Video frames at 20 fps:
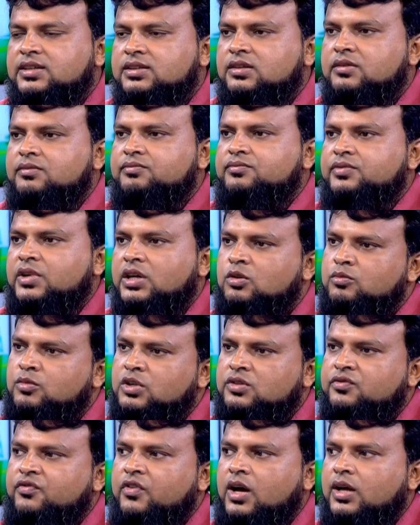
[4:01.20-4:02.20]
ক্ষেত্রে
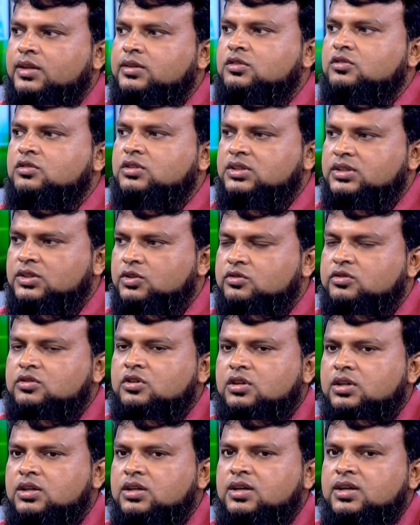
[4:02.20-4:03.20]
ফেরোমেন ফাঁদ যদি ইউজ
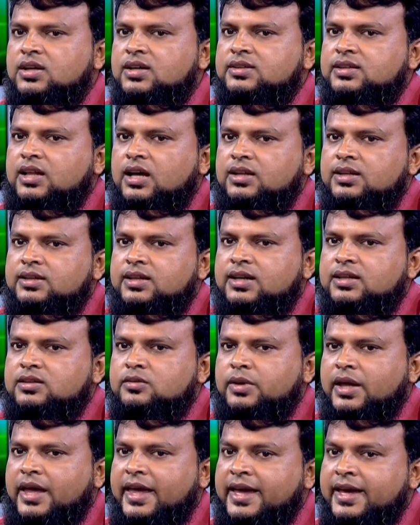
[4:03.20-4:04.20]
করে তাহলে দেখা
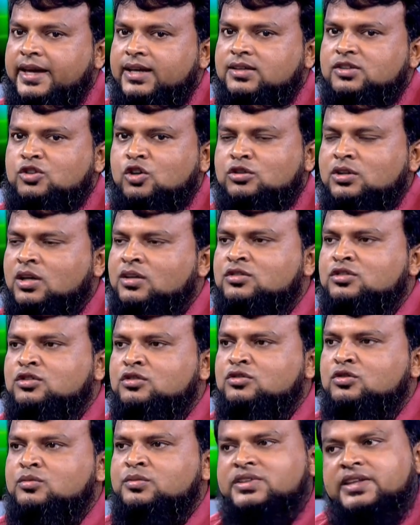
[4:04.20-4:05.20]
যাবে এক শতাংশ
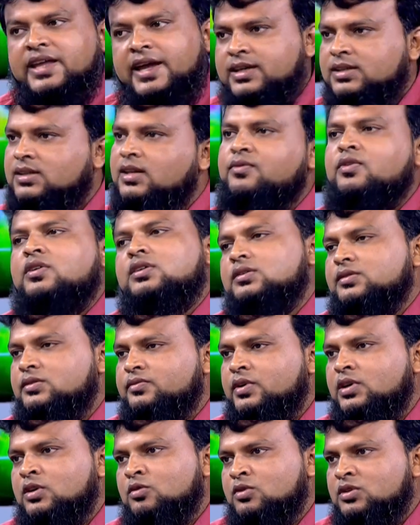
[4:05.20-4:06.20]
জমিতে একটা
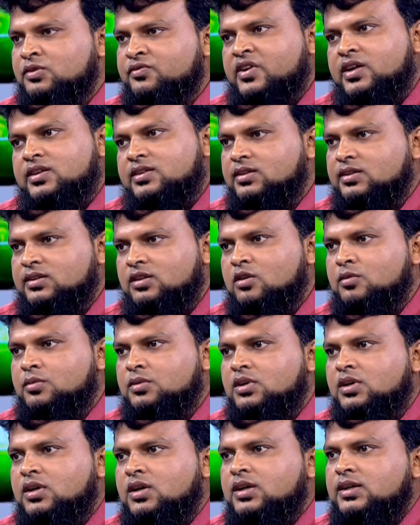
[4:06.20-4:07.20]
ফেরোমন ফাঁদ দিতে হবে
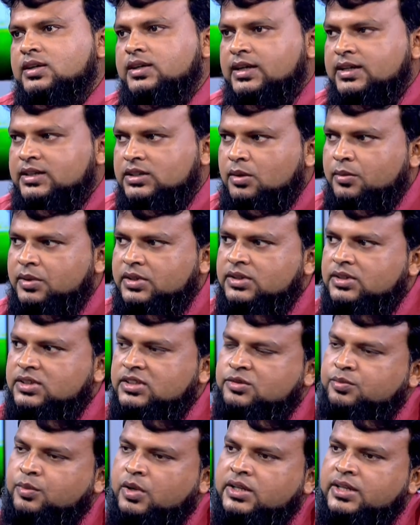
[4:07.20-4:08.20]
এই হিসাবে কি
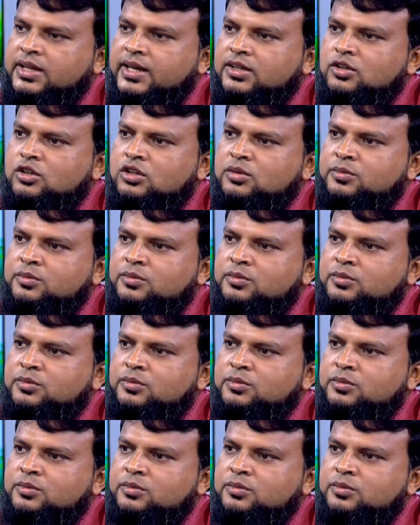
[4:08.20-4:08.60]
স্পানি অ্যাগ্রো